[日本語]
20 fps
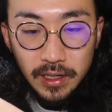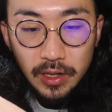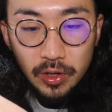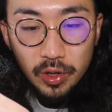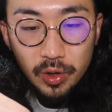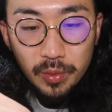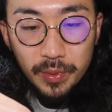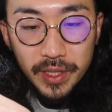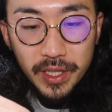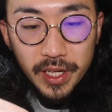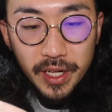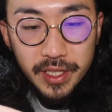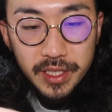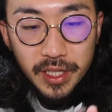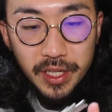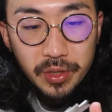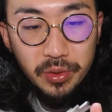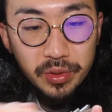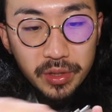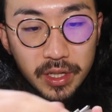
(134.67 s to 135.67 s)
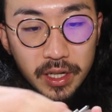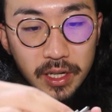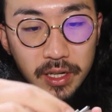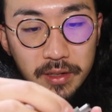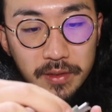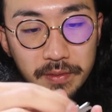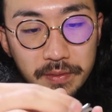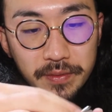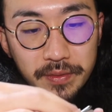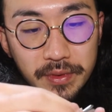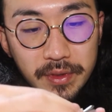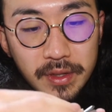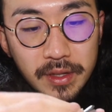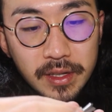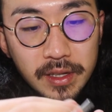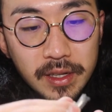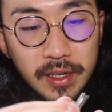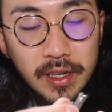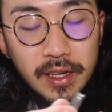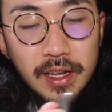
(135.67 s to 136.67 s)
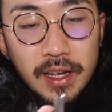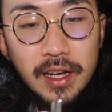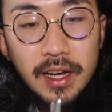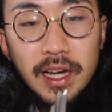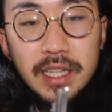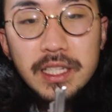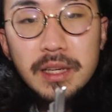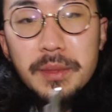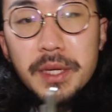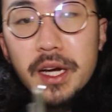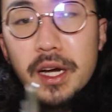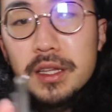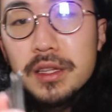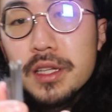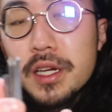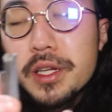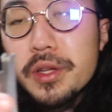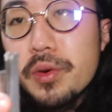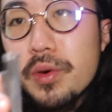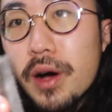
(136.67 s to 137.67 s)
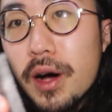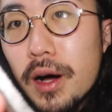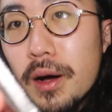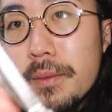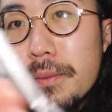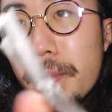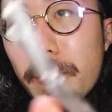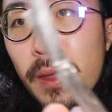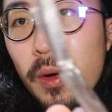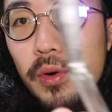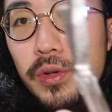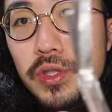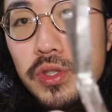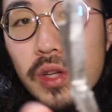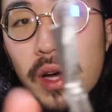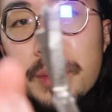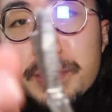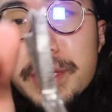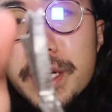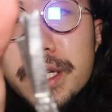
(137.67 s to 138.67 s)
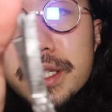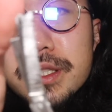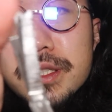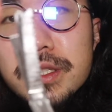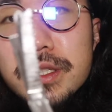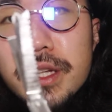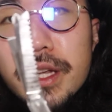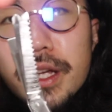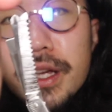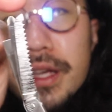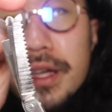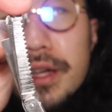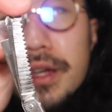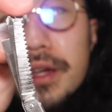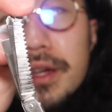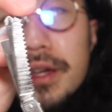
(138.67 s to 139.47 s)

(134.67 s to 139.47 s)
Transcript: あこれもまたあれですかいろんなハサミがあったりとかこれちょっと危ないやつですね